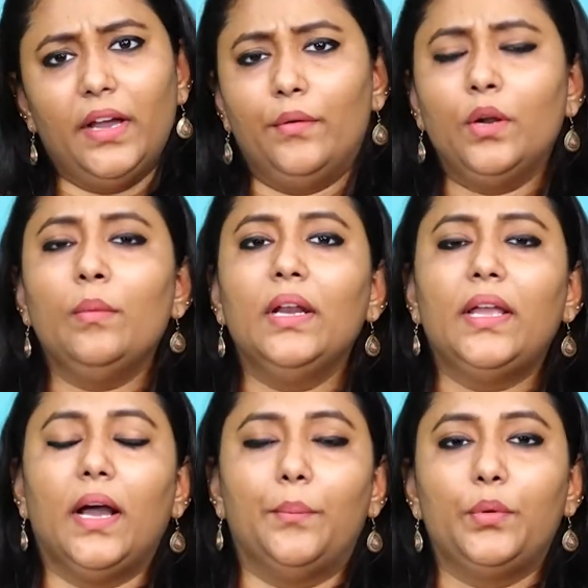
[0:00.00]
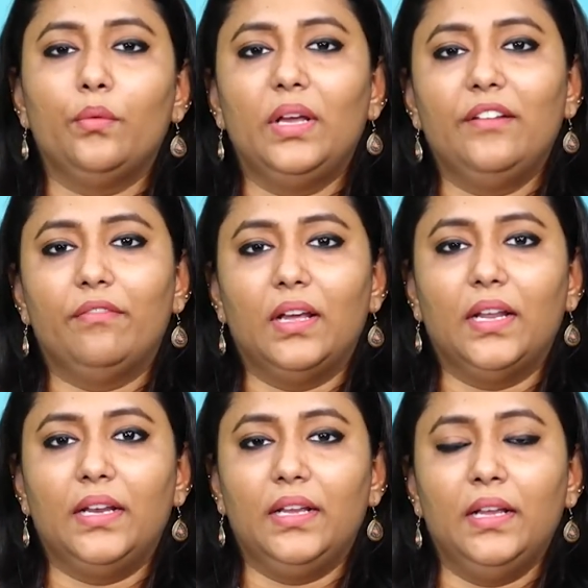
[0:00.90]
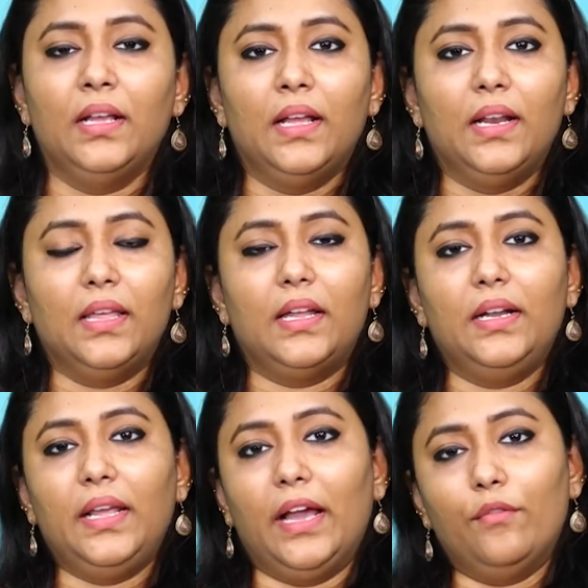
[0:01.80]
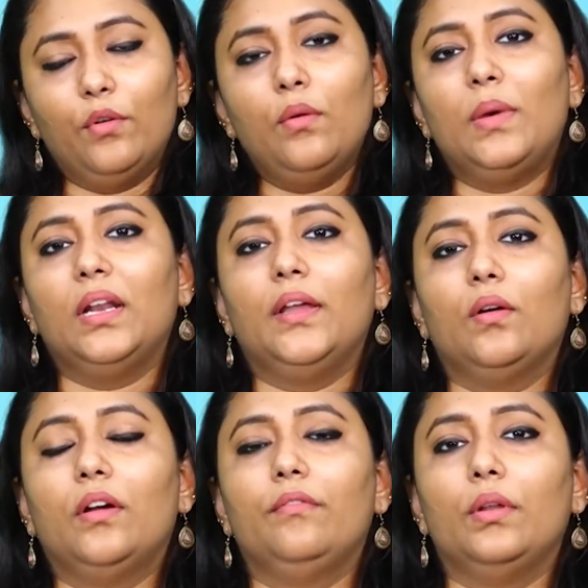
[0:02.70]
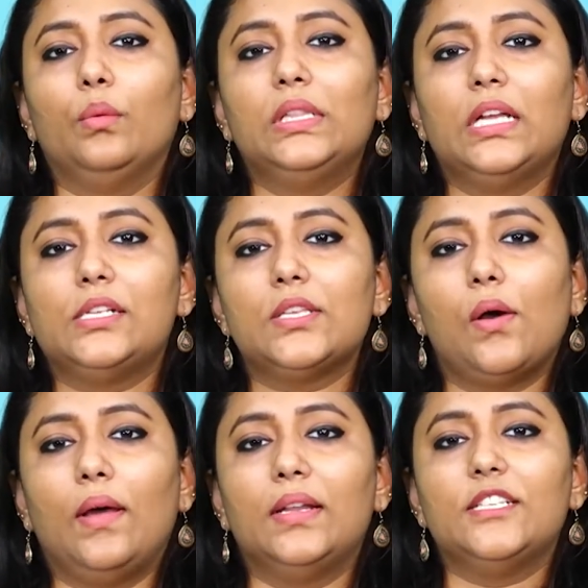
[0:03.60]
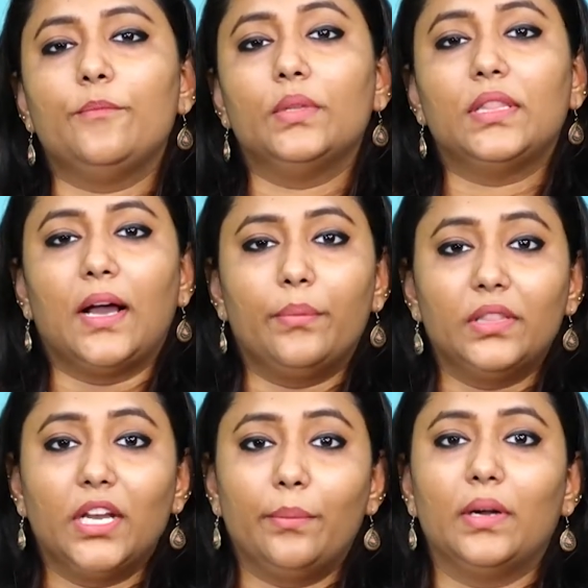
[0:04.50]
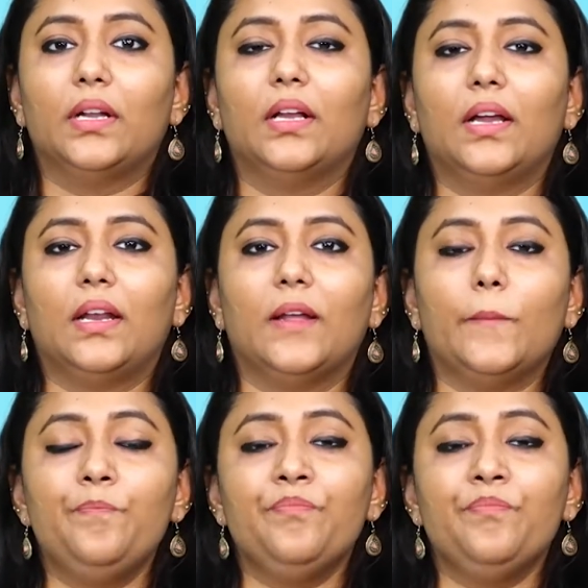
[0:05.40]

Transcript: ఎవరో మనకి అప్రూవల్ ఇవ్వాలని లేదంటే ఎవరో మన యొక్క విలువ తెలుసుకోవాలని చెప్పి తాపత్రయపడడం కన్నా